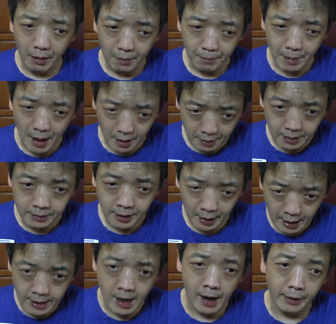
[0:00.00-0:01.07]
まあ
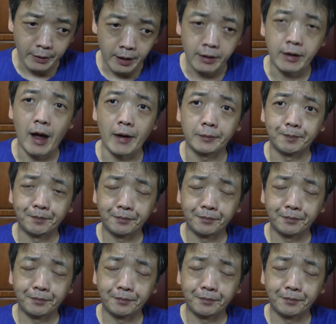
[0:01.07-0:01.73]
中に入ってて、